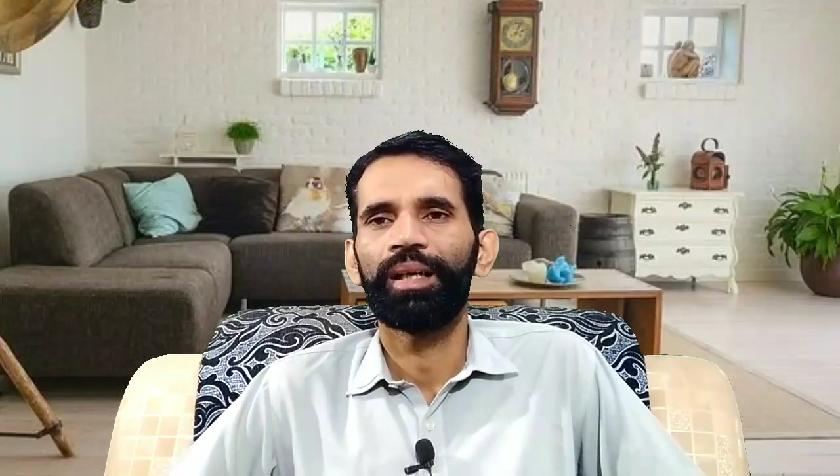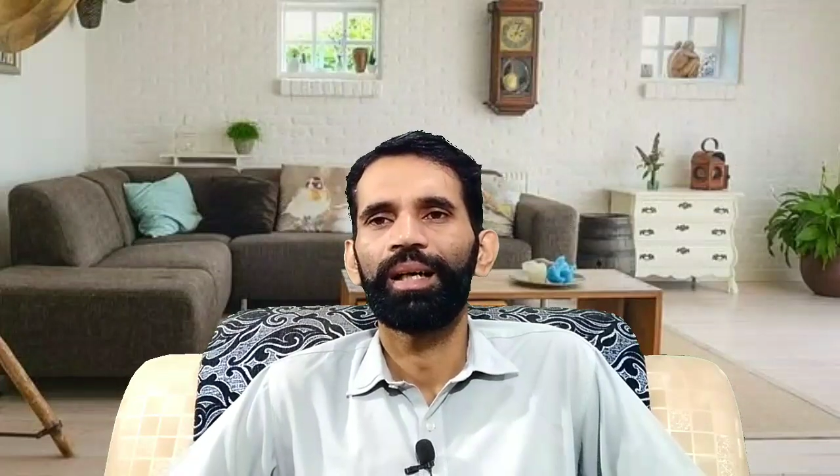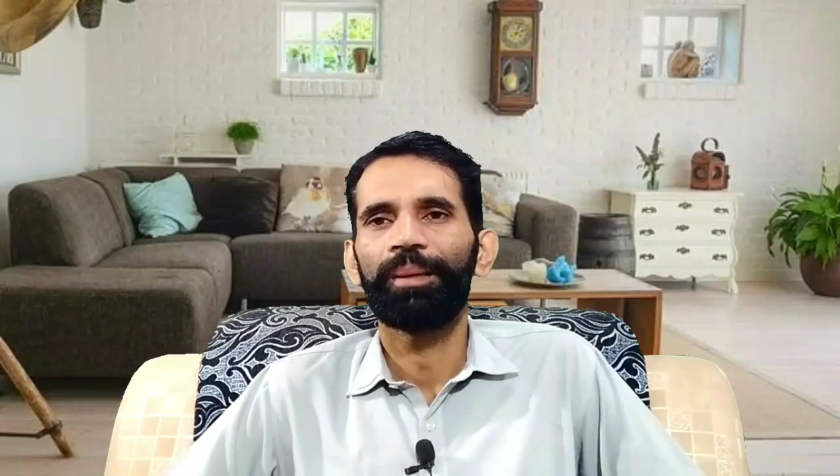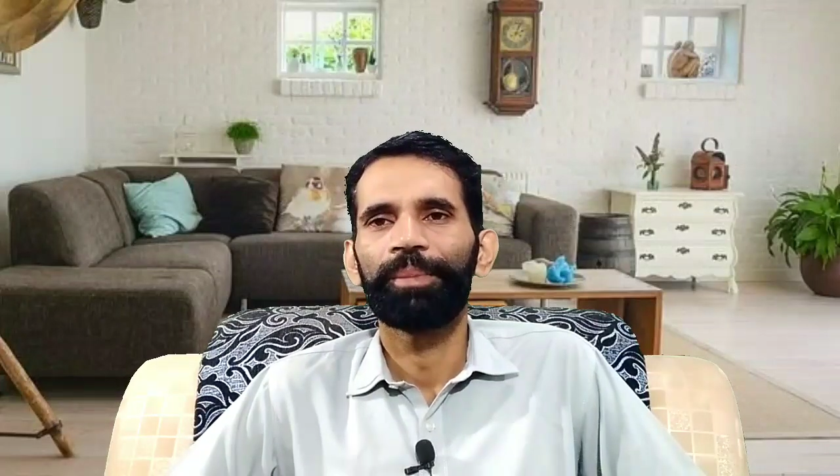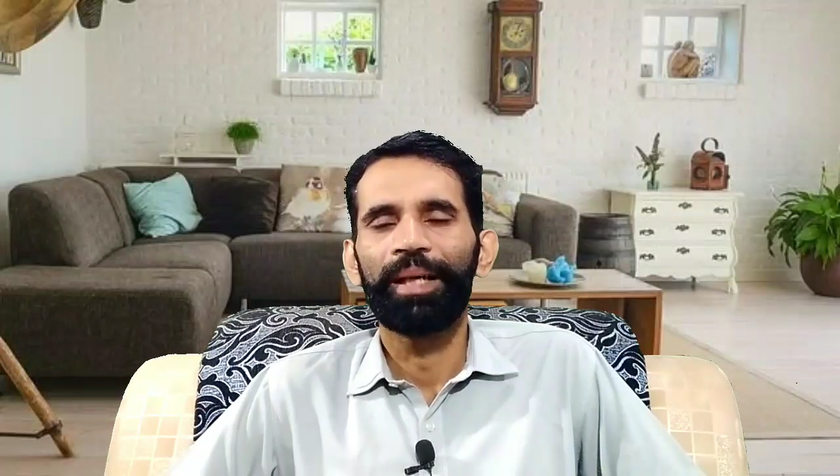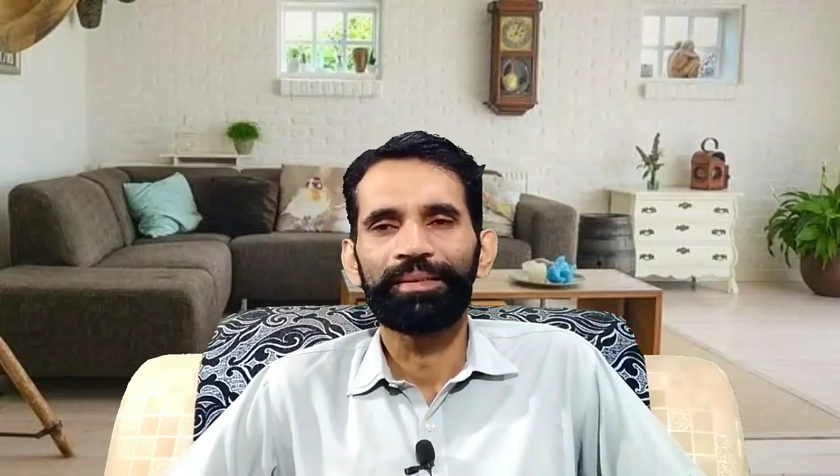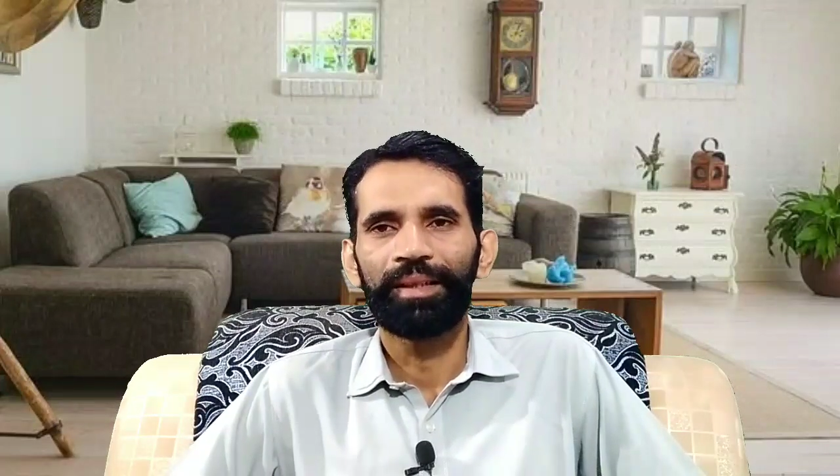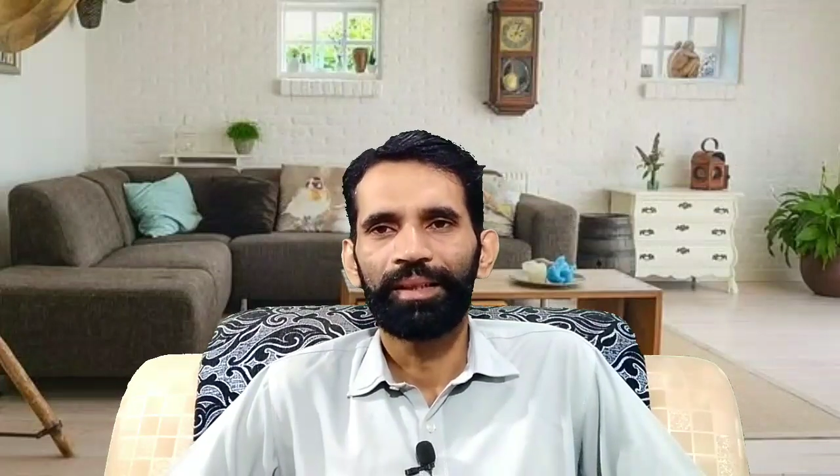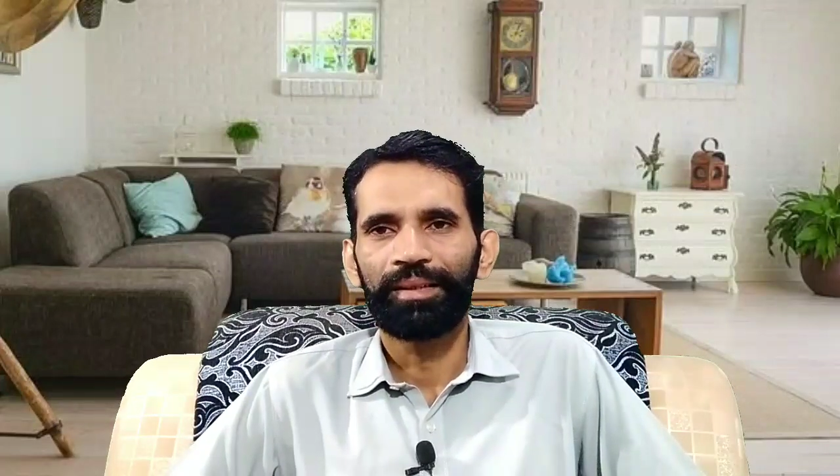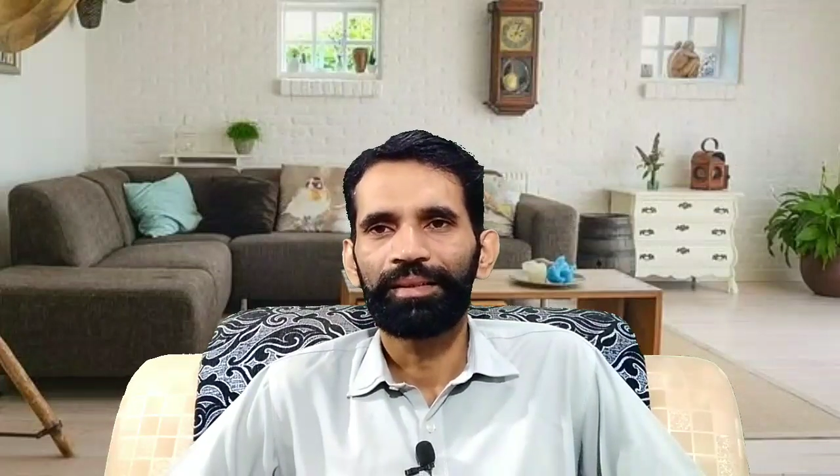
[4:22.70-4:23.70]
आप
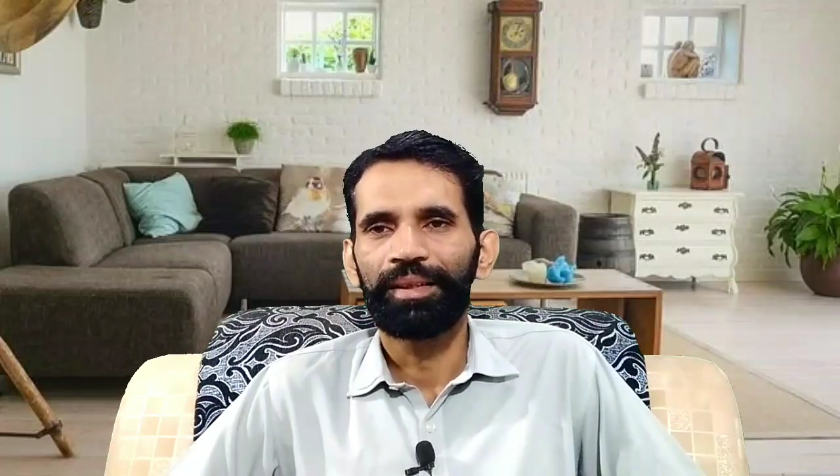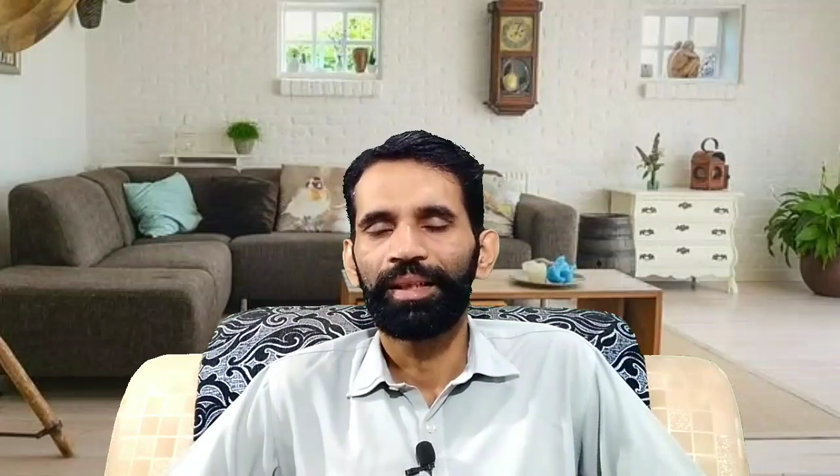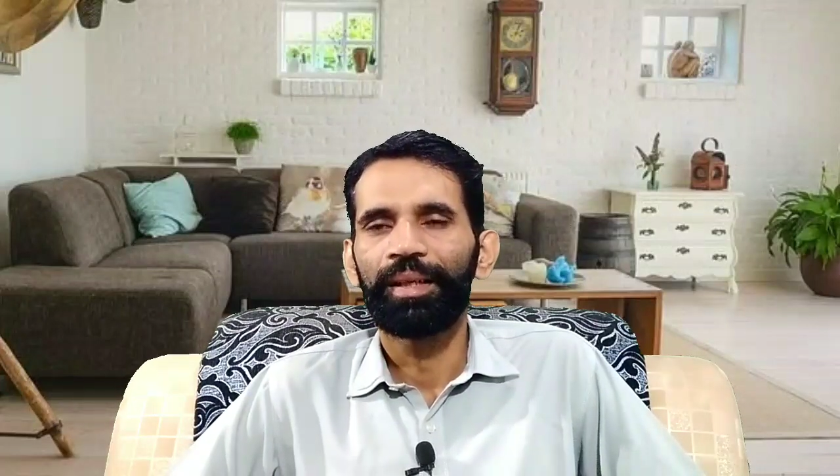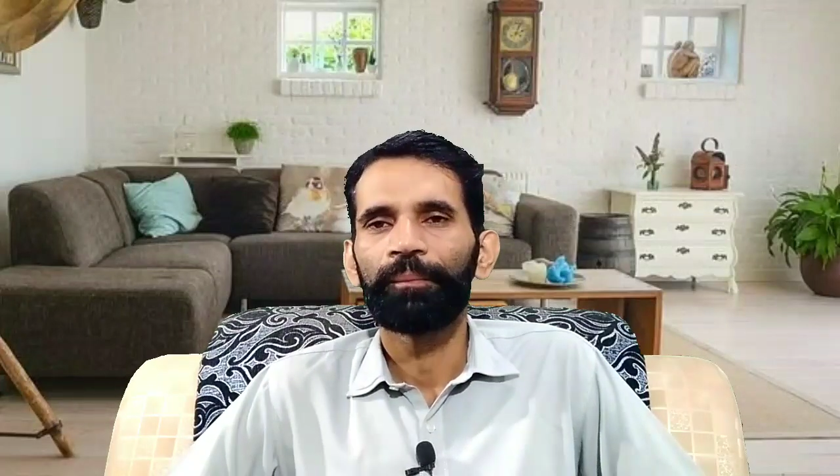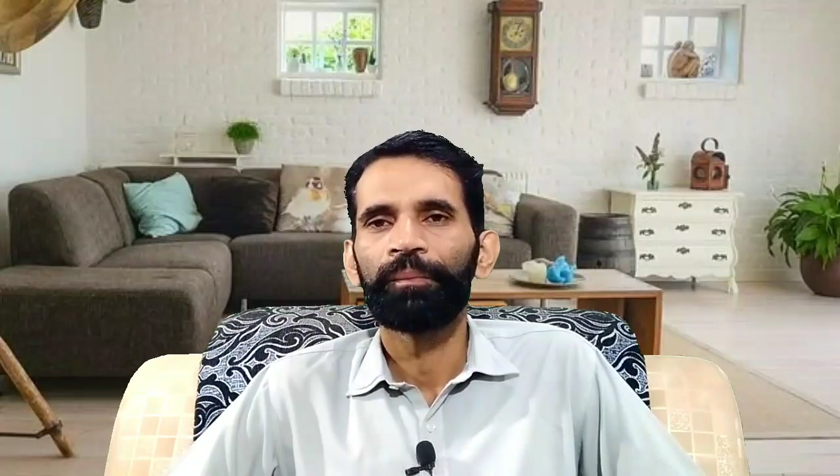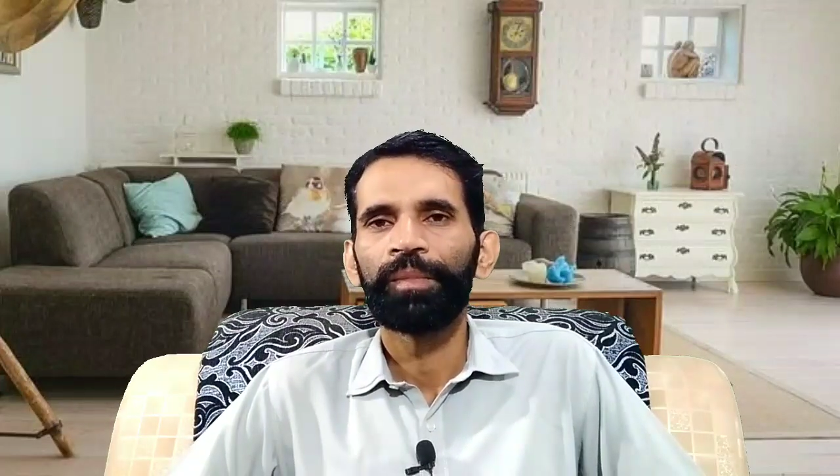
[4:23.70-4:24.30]
ऐसा करते हैं